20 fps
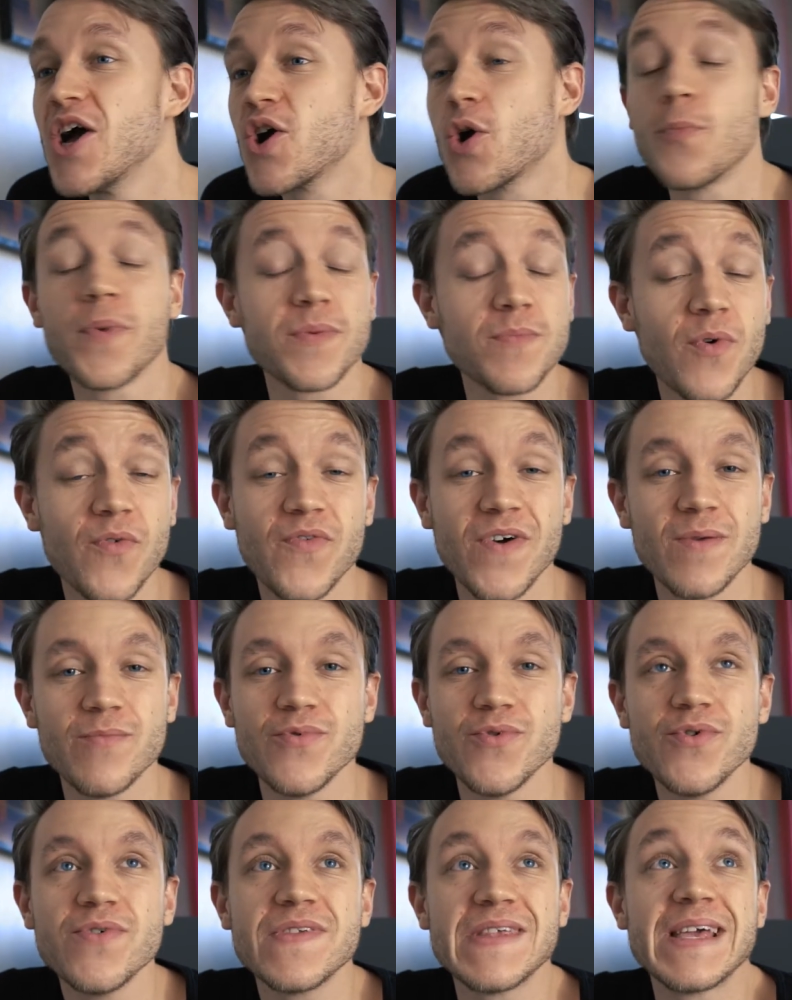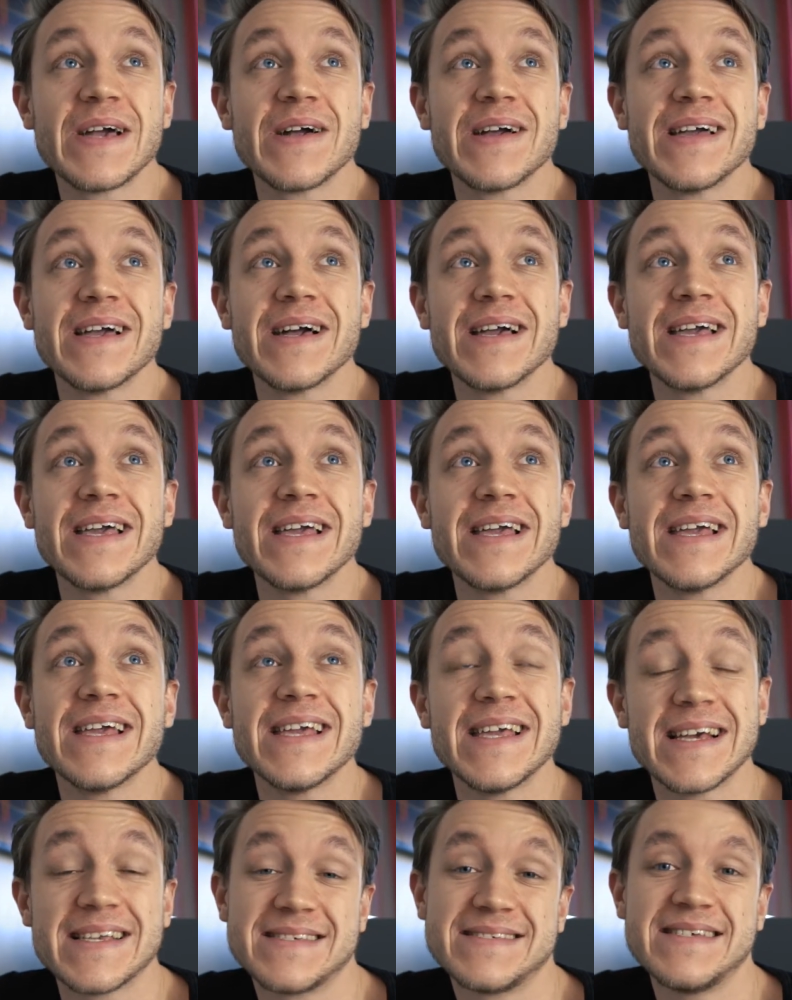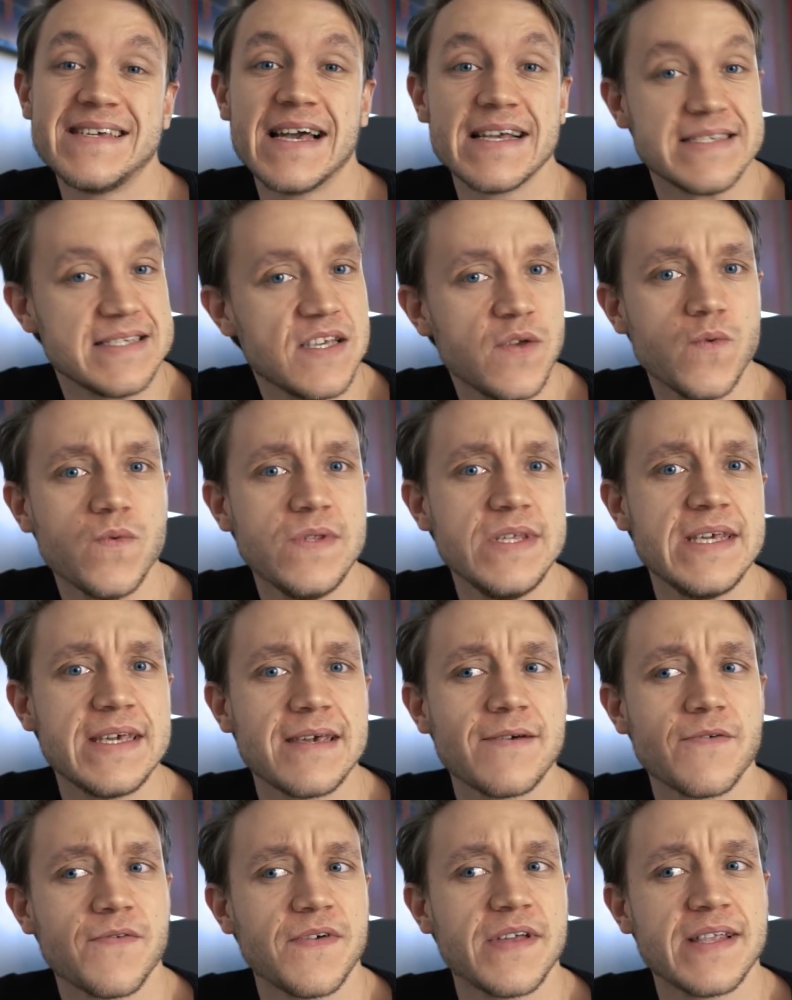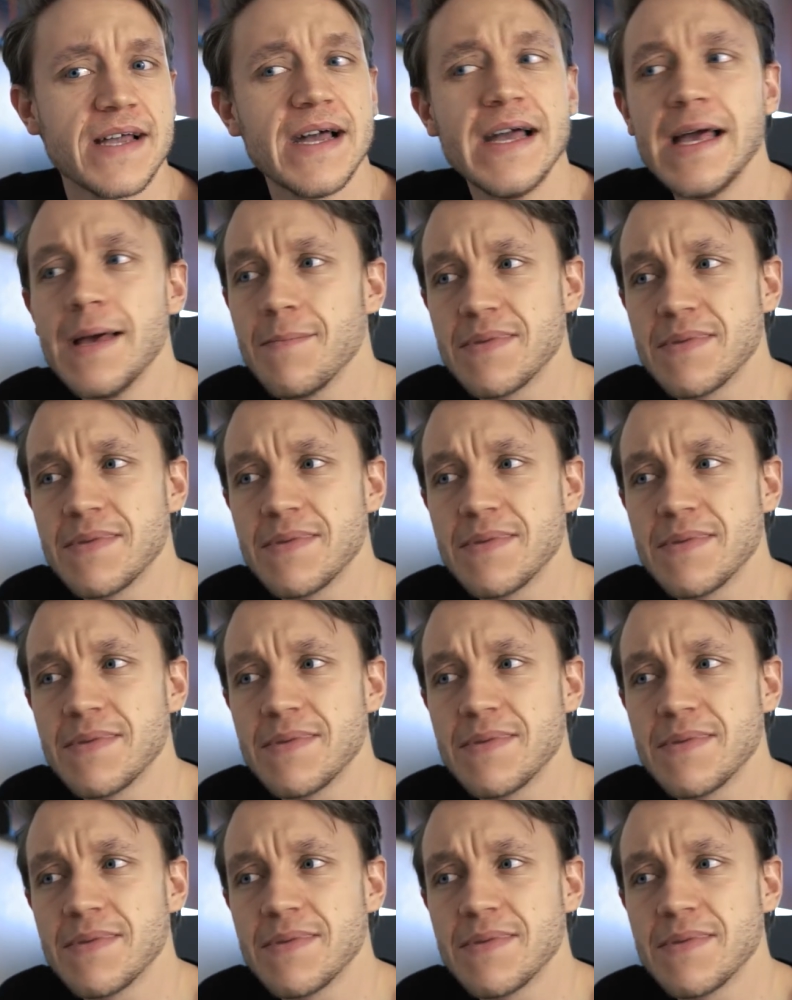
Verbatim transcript: complètement fabuleuse et, assez, assez unique en fait. Hein.